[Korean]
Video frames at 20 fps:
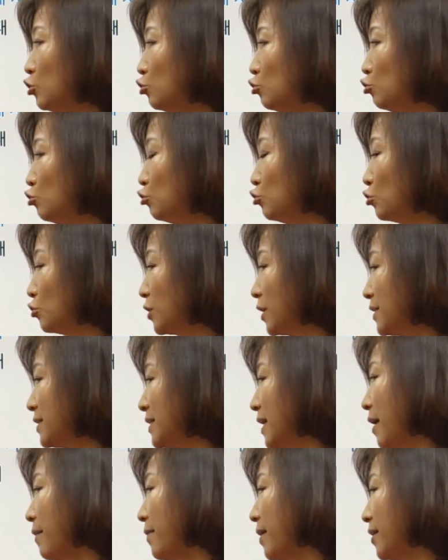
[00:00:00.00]
누도 que
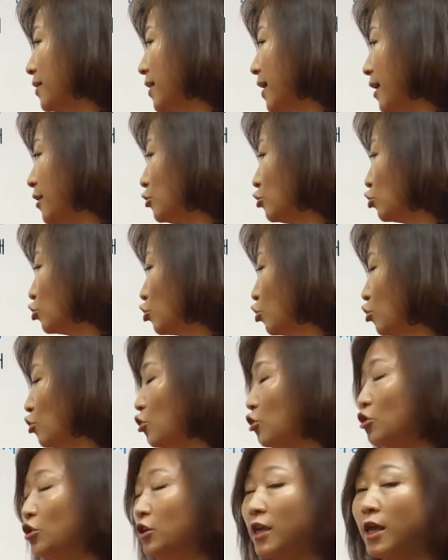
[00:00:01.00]
sea verdad
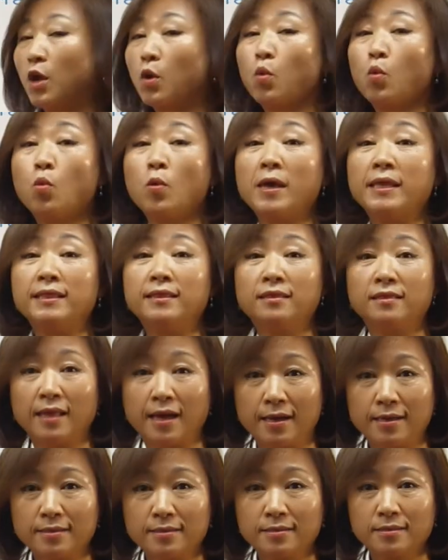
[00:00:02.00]
todo lo que
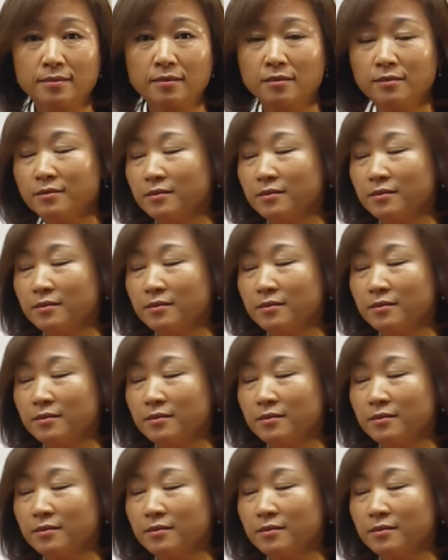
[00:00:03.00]
cuentas.